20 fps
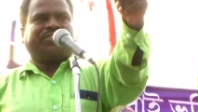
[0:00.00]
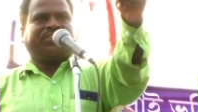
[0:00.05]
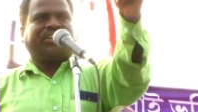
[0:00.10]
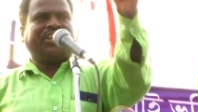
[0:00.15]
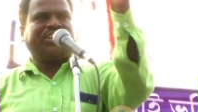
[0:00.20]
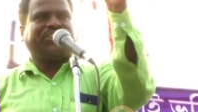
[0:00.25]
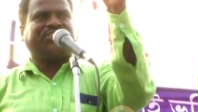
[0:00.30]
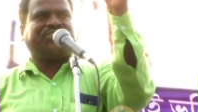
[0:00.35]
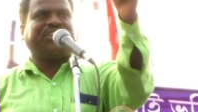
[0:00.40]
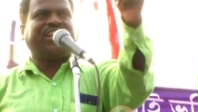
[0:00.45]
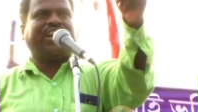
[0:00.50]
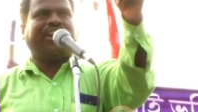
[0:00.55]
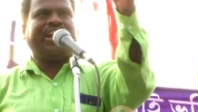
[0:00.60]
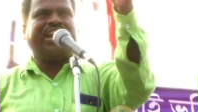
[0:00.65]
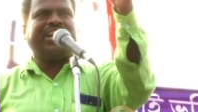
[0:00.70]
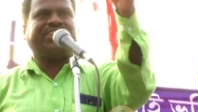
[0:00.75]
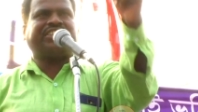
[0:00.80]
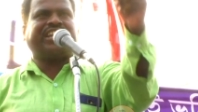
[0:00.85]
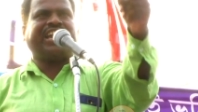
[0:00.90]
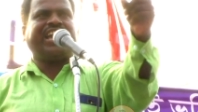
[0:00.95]
সৃষ্টি
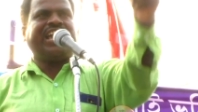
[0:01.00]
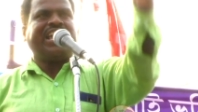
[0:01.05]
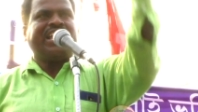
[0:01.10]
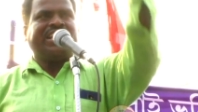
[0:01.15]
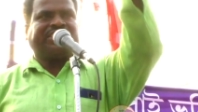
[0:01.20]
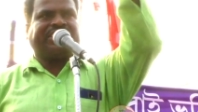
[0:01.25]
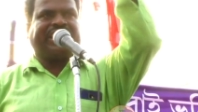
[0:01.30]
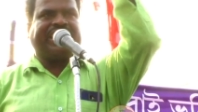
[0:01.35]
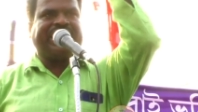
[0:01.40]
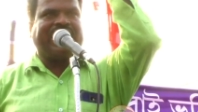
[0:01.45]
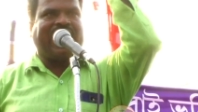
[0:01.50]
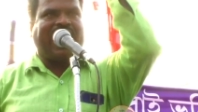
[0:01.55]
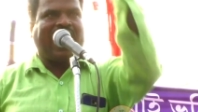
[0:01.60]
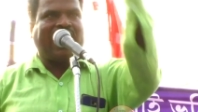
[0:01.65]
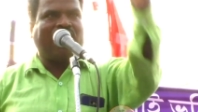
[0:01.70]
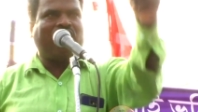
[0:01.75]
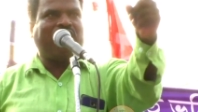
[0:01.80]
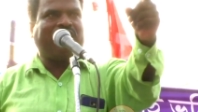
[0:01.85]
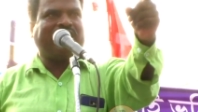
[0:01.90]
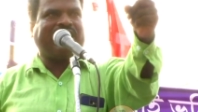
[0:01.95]
হয়েছে সেই
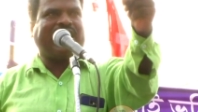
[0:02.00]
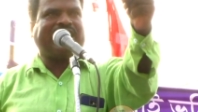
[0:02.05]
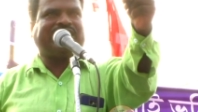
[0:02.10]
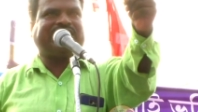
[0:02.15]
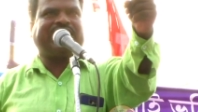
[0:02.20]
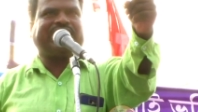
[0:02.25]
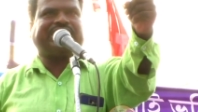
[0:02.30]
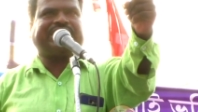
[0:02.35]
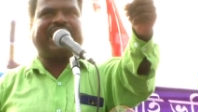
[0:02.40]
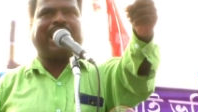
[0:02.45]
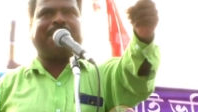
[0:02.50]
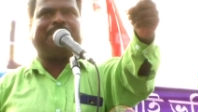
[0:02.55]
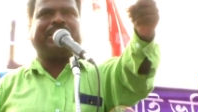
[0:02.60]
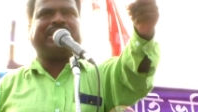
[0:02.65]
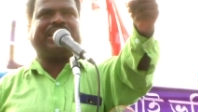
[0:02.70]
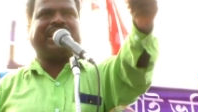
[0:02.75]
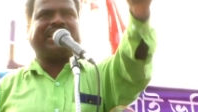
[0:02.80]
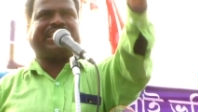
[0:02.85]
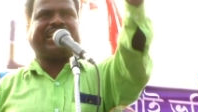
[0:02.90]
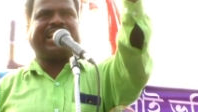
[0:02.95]
আলোর রাস্তাতে
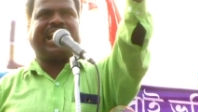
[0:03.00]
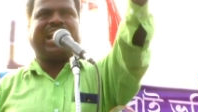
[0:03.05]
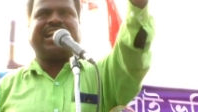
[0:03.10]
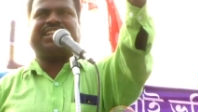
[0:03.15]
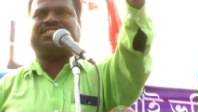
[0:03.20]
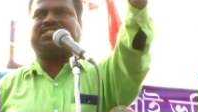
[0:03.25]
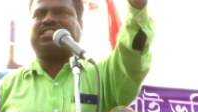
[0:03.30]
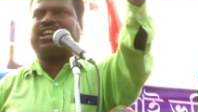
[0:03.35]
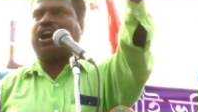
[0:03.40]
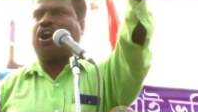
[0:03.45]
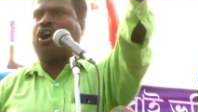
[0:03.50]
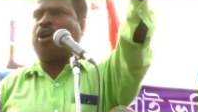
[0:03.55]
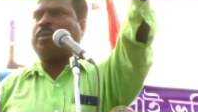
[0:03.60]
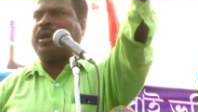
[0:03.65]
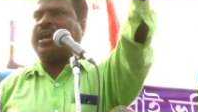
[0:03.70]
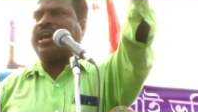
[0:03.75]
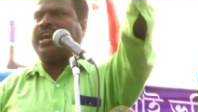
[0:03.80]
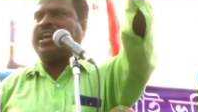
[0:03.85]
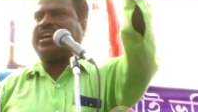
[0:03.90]
আমাদেরকে আসতে হবে